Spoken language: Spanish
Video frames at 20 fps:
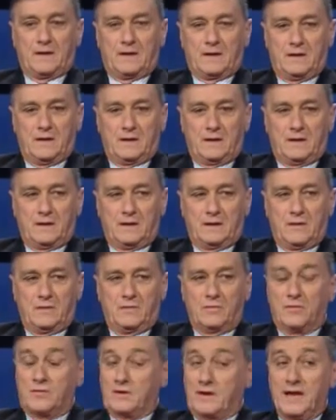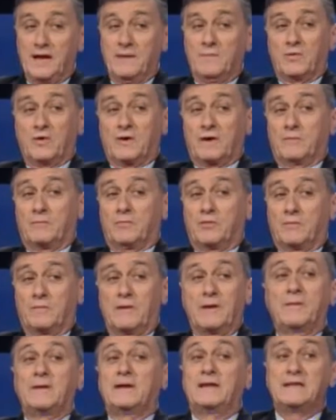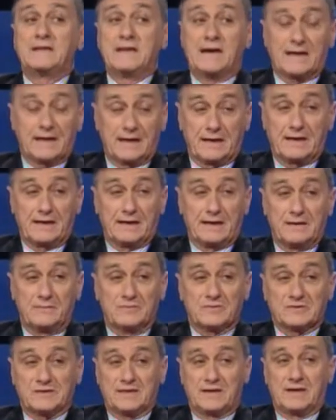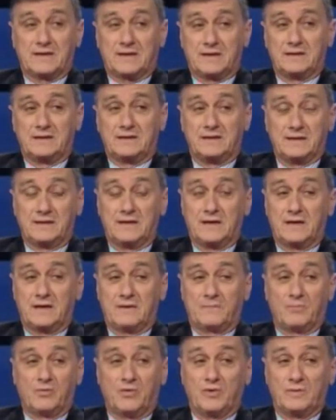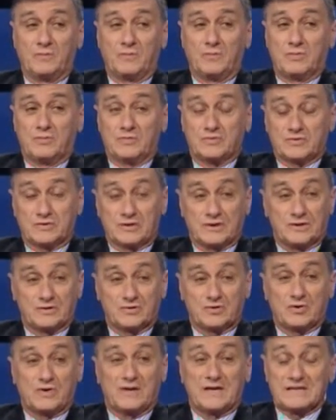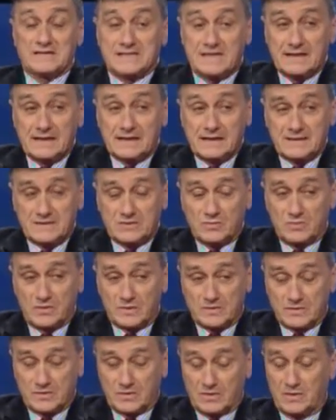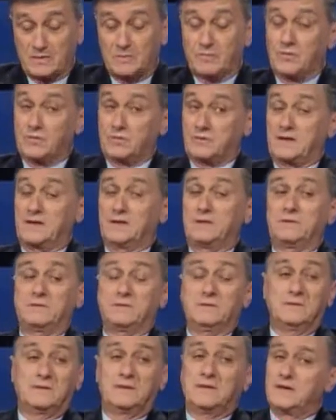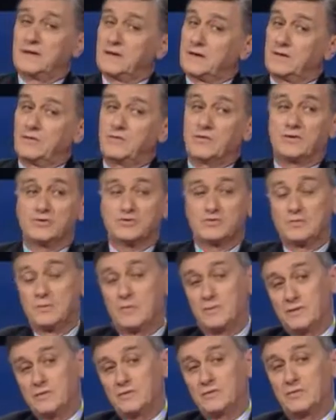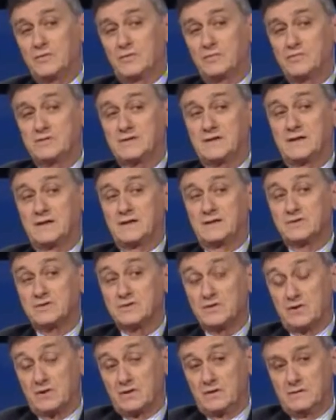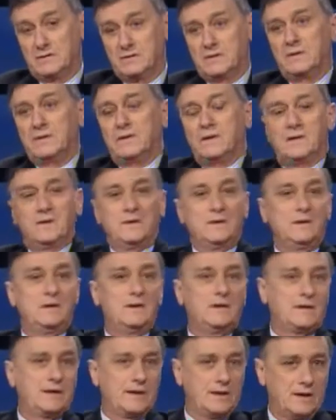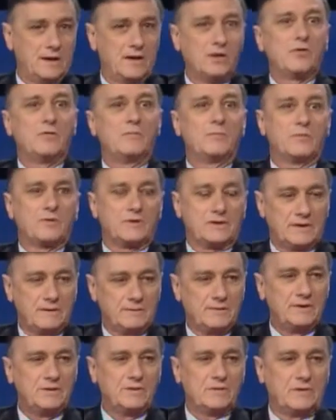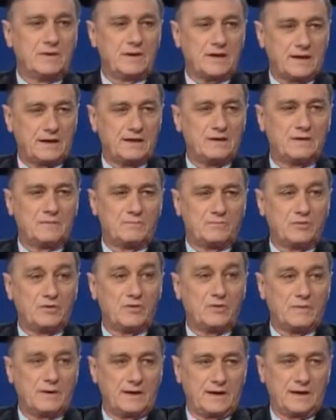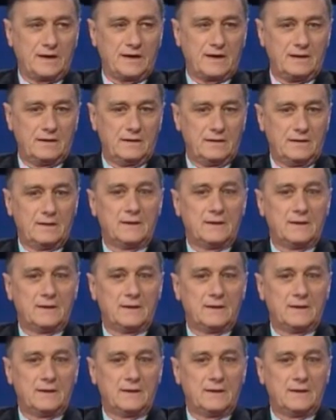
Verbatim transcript: eh, no creamos que por más blindaje que le demos a la Argentina podemos soslayar esta situación. Y por lo tanto, Creo que es un momento de mucha tensión y que el comportamiento de la gente puede variar